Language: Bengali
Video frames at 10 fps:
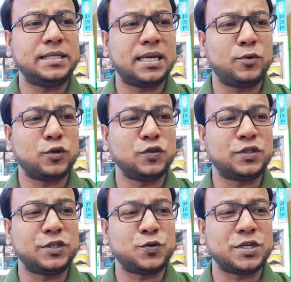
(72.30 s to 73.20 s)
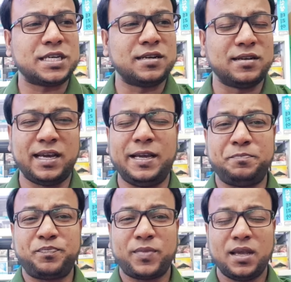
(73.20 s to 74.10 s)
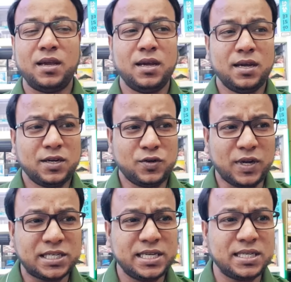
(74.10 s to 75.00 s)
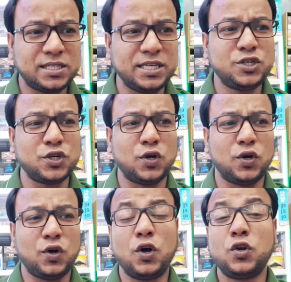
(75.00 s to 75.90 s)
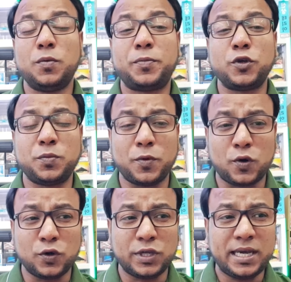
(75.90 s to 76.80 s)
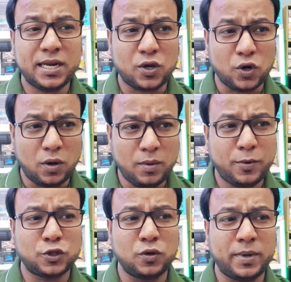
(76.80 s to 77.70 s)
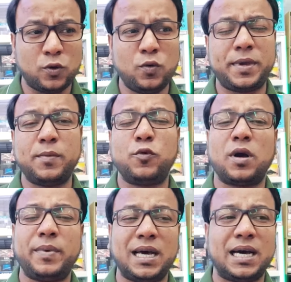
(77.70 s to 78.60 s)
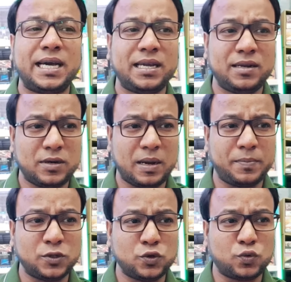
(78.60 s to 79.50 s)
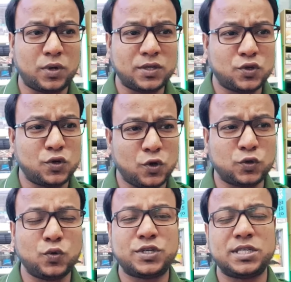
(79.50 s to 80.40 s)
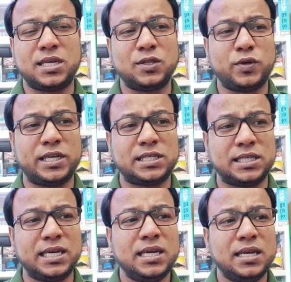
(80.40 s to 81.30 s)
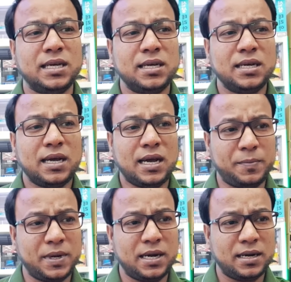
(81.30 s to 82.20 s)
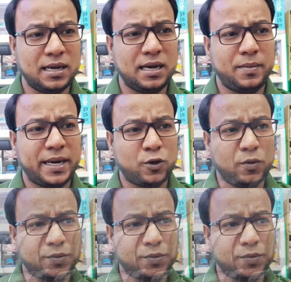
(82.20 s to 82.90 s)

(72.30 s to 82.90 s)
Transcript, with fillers: ভিজার মতন সিচুয়েশন নেই রাশিয়া চীনসহ অন্য প্রতিপক্ষদের ক্রমবর্ধমান হুমকি মোকাবেলায় আপনার যুক্তরাষ্ট্র নতুন সিদ্ধান্ত নিয়েছে যে আপনার মানে খুব